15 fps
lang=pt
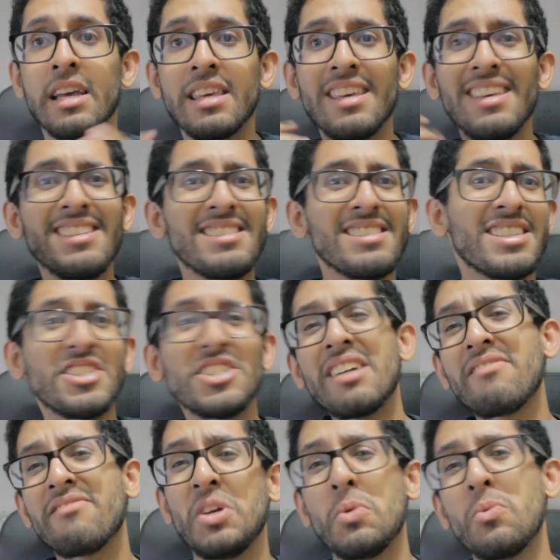que você
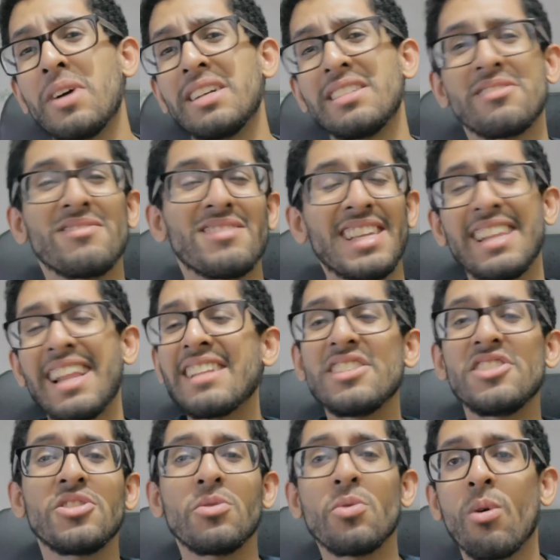já viu antes, não tem nada
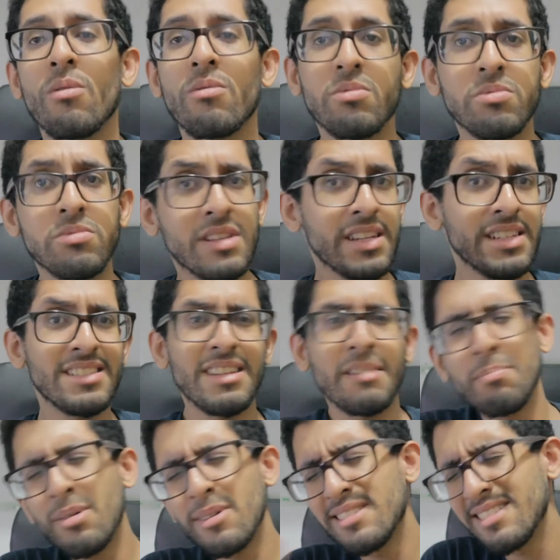de novo. O
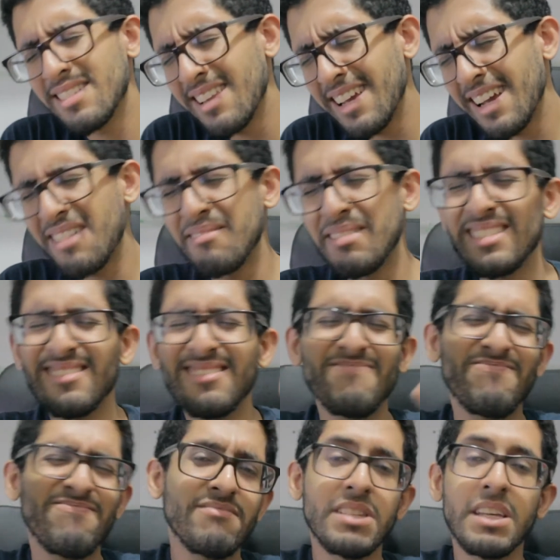3D pode ser legal, mas
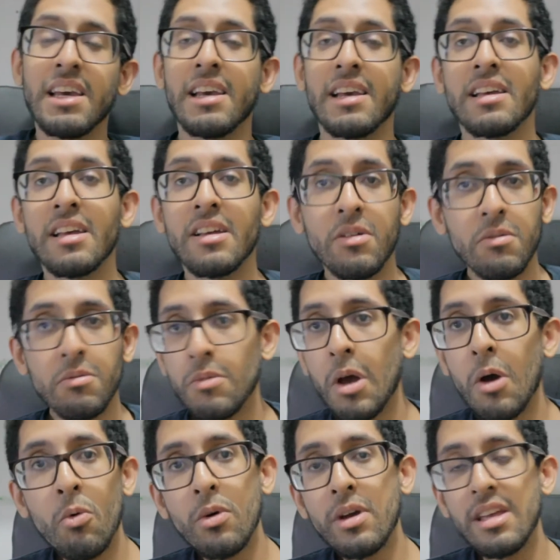é, é
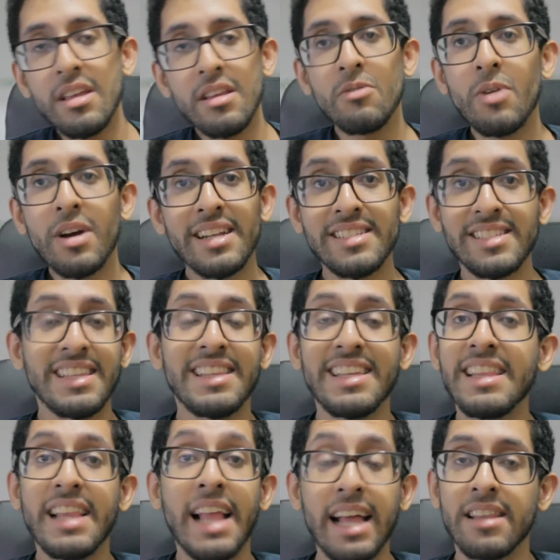algo que não
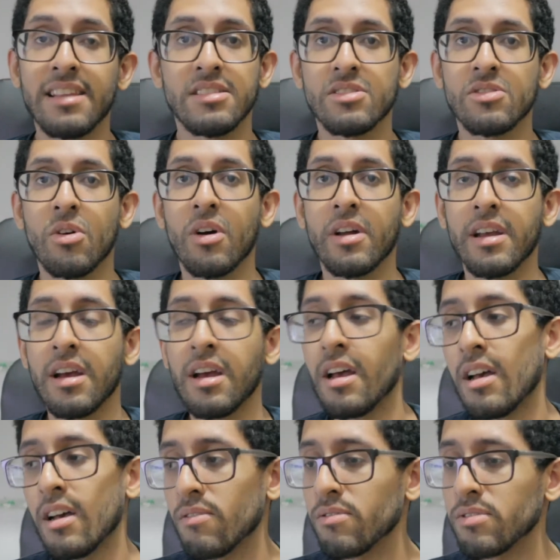acrescenta em nada à história.
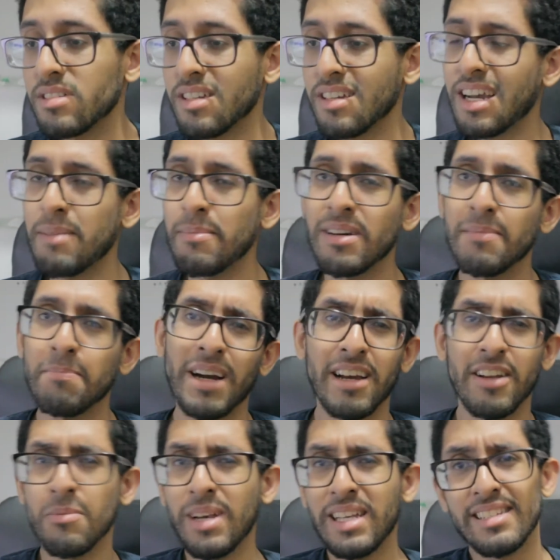Você acaba
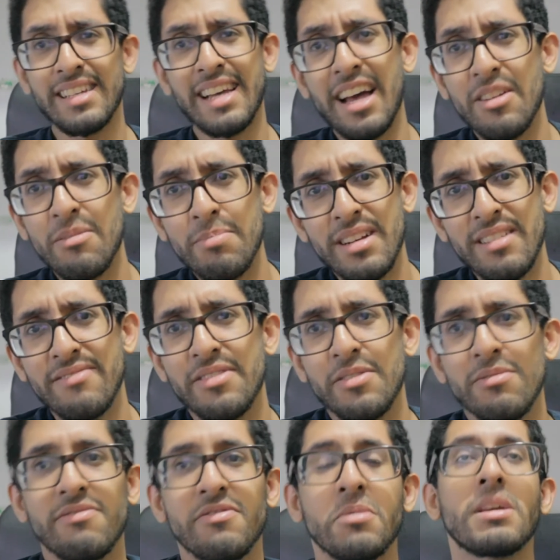pagando mais caro para ver
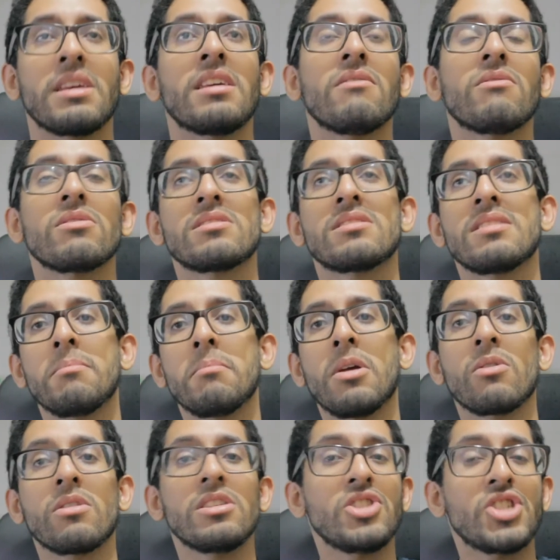um filme que você
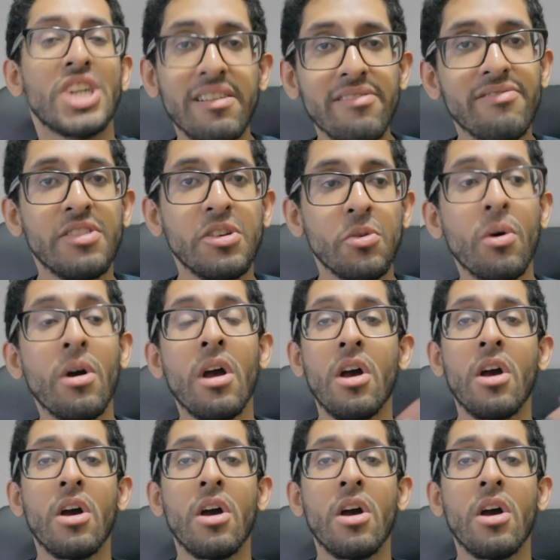meio que já viu